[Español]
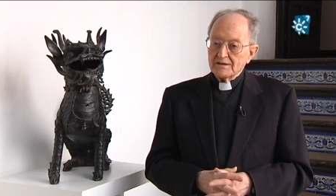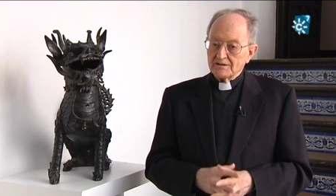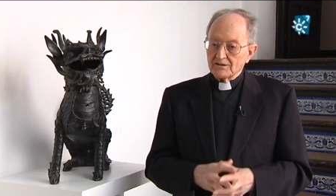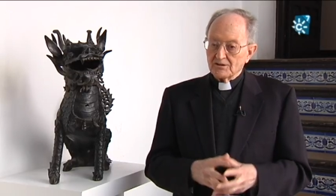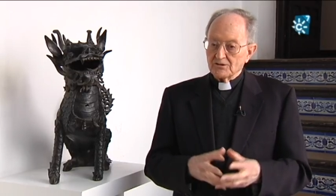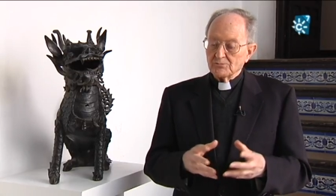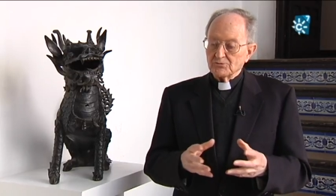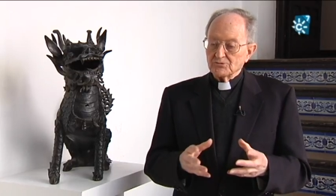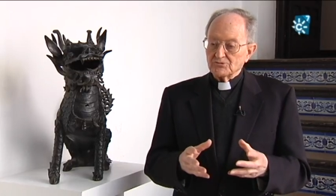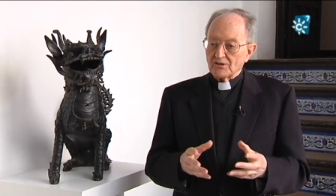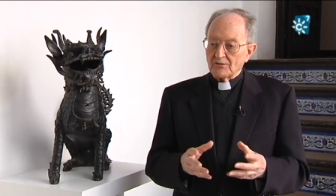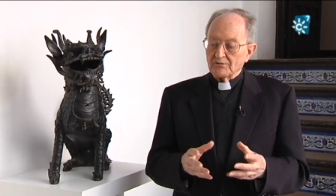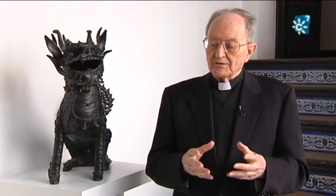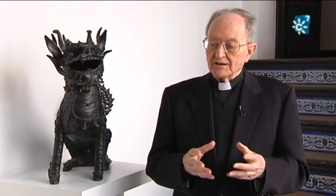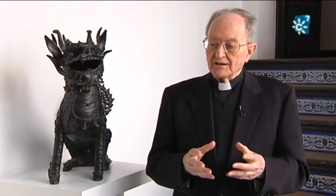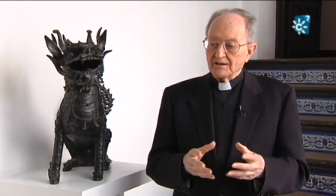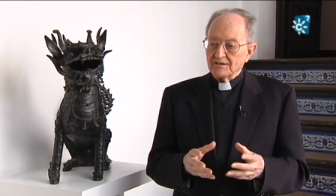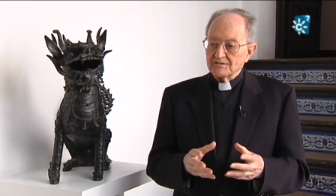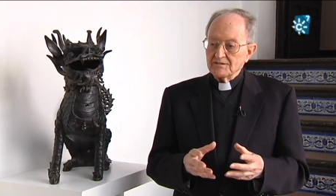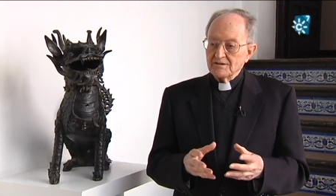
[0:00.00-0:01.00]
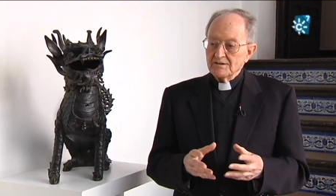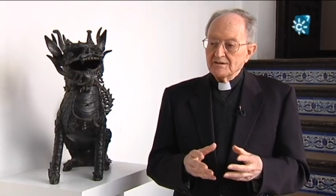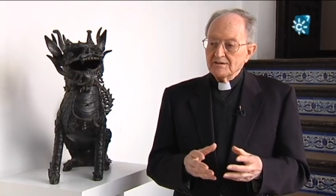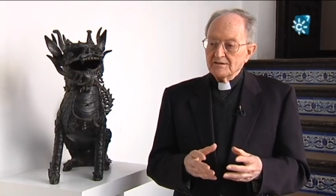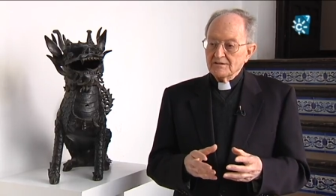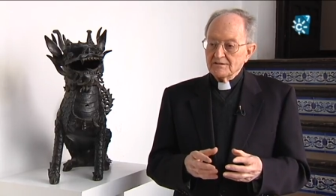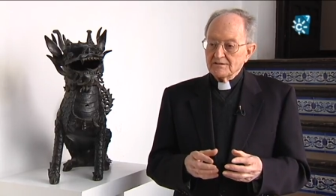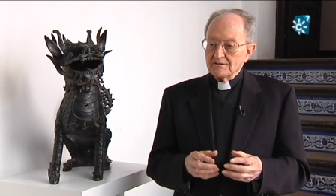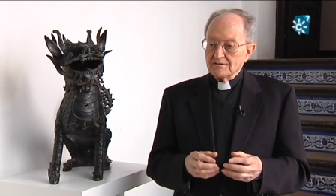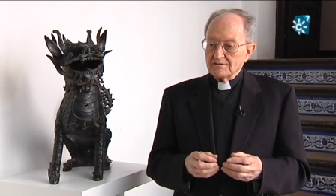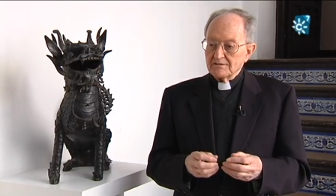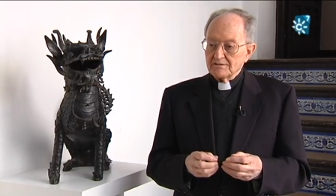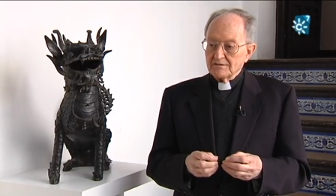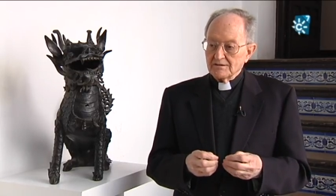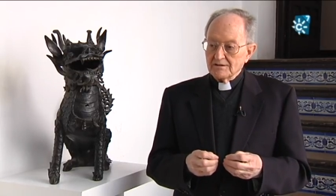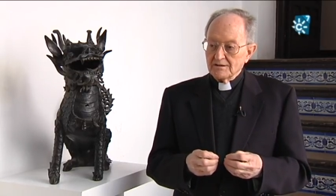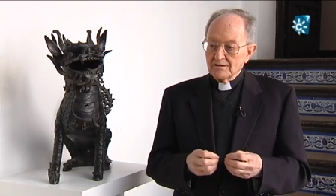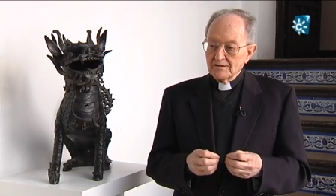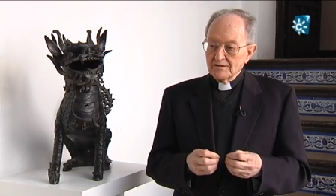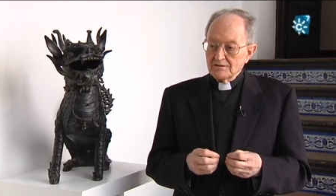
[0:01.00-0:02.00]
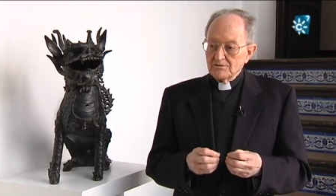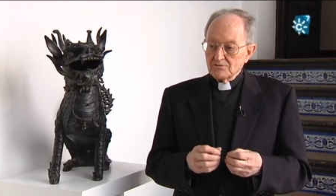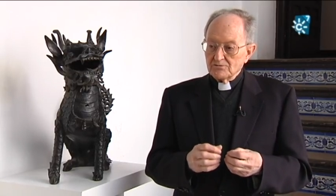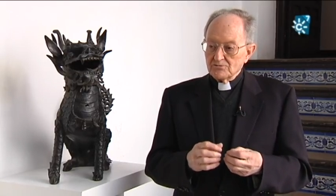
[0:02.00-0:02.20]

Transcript: que como saben es eh,